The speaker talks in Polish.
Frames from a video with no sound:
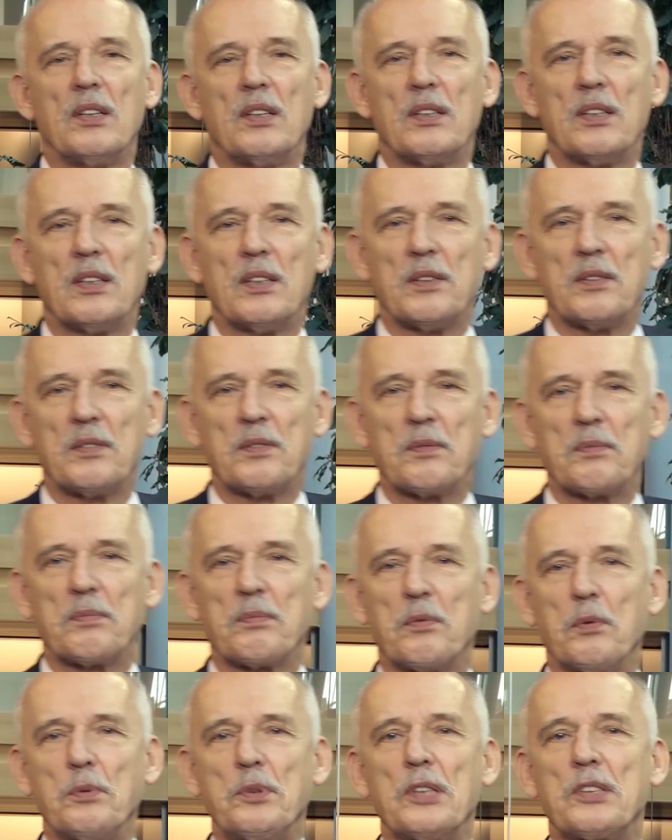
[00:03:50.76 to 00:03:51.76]
E,
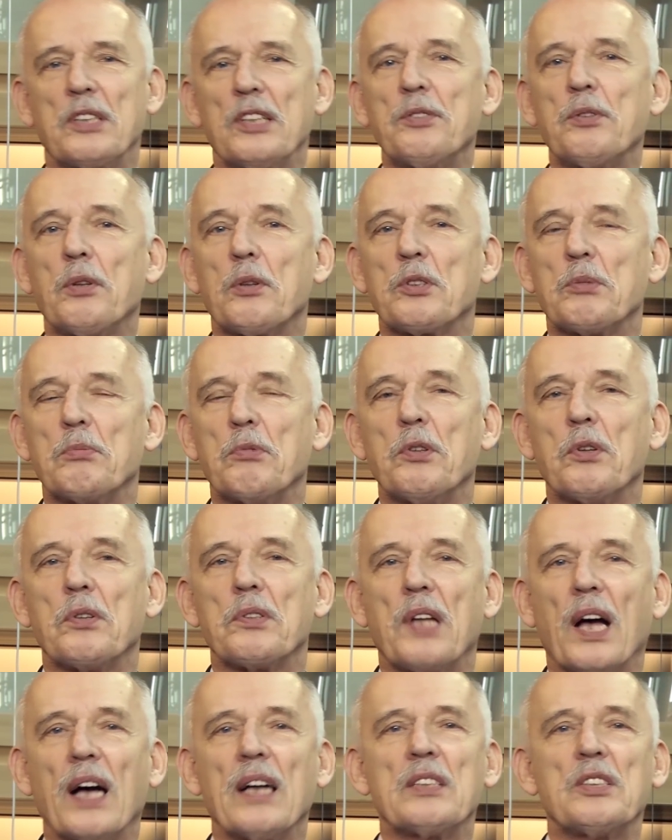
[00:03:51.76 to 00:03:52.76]
ludzie często
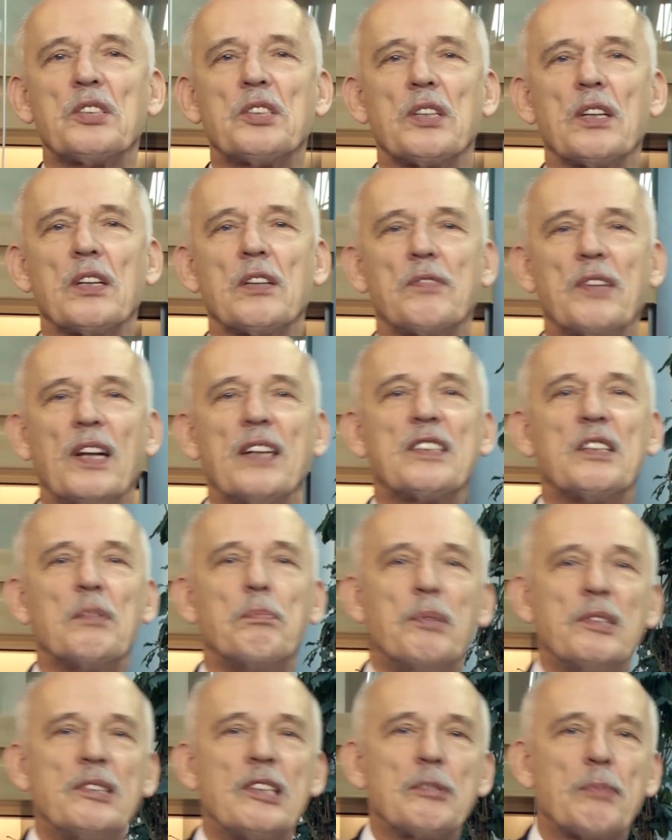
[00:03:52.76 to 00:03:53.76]
rozumują tak, że wielki
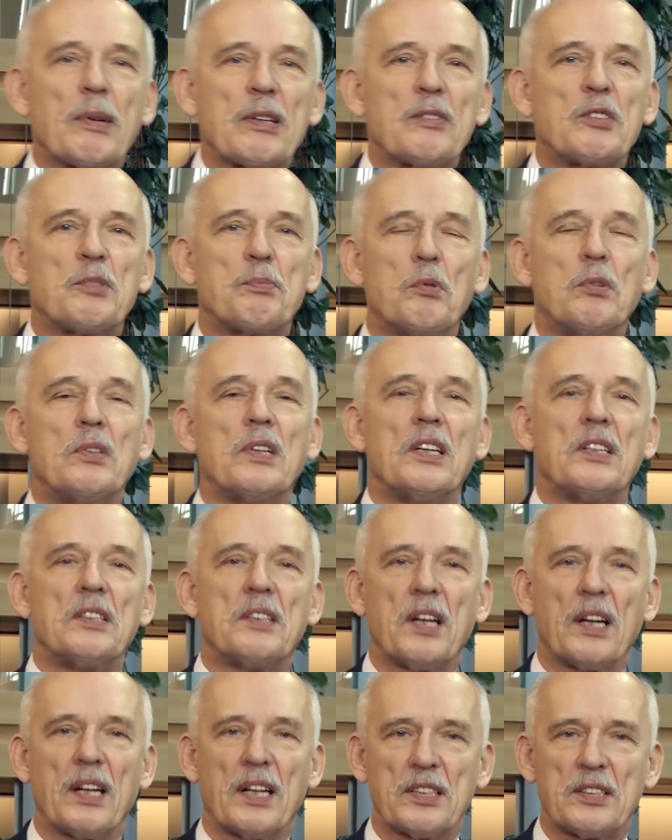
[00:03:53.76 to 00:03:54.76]
biznes ma jakieś wspólne
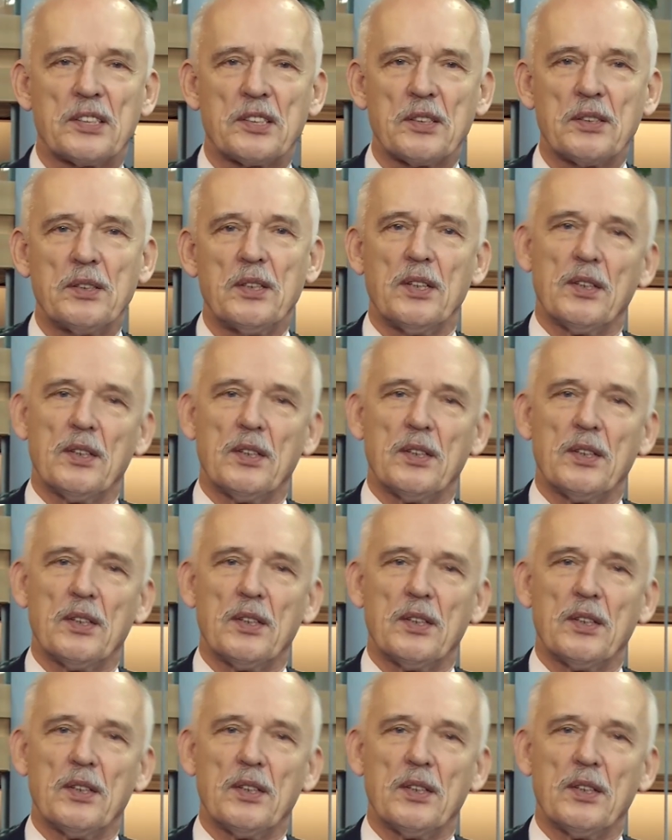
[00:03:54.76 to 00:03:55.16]
interesy.